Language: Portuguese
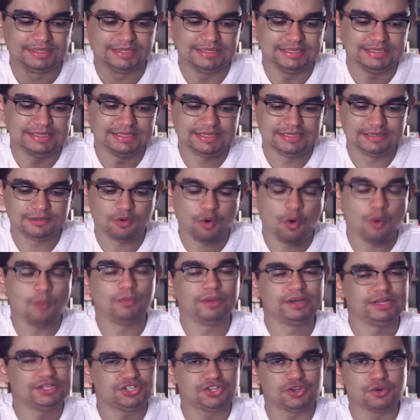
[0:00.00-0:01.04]
e
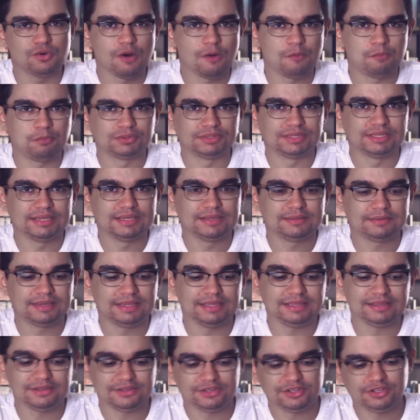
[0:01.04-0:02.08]
como ele chegou ao poder,
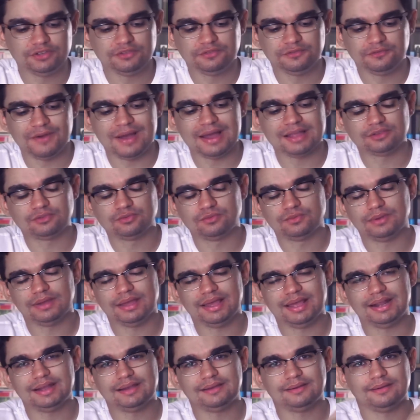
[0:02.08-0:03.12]
que de fato
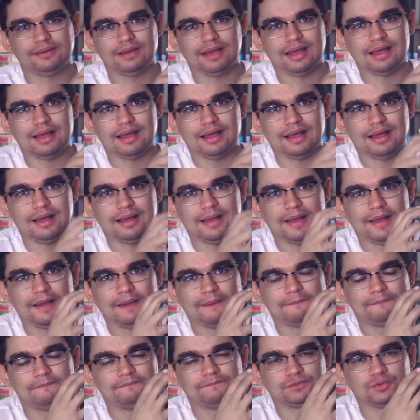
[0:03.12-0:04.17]
era
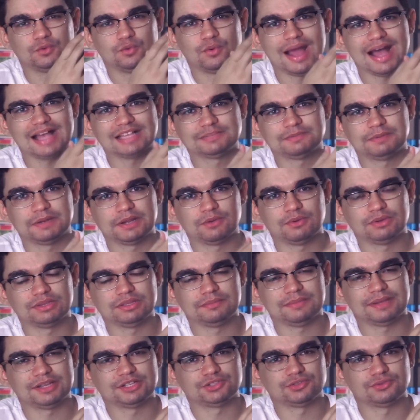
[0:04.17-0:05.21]
a, a o Gaspari,
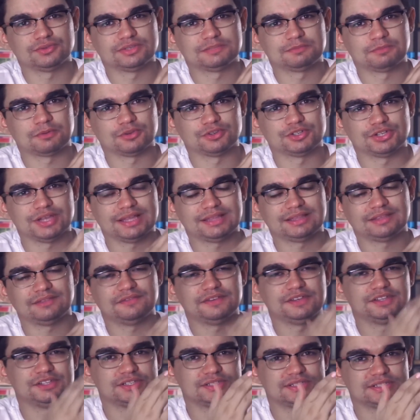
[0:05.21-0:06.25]
quando imaginou esse projeto, em
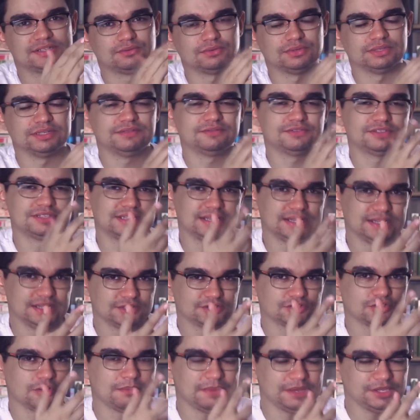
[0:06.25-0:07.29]
vez de cinco livros,
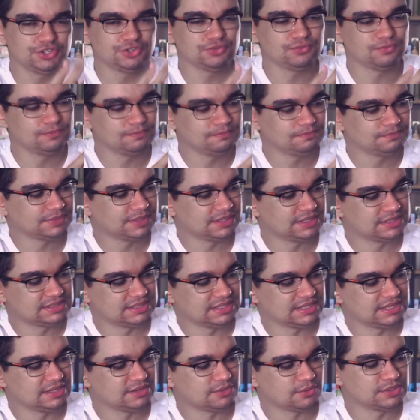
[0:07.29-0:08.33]
seria somente um, que
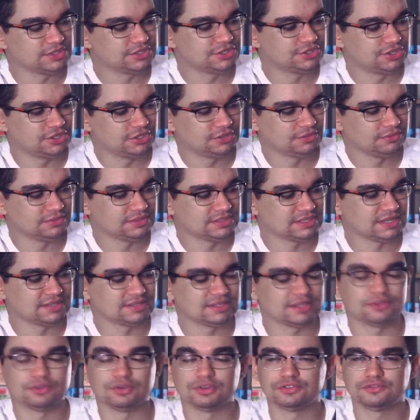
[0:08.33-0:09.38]
seria com esse título,
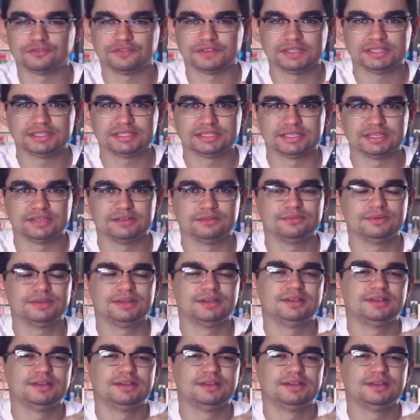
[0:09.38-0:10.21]
Sacerdote ou Feiticeiro,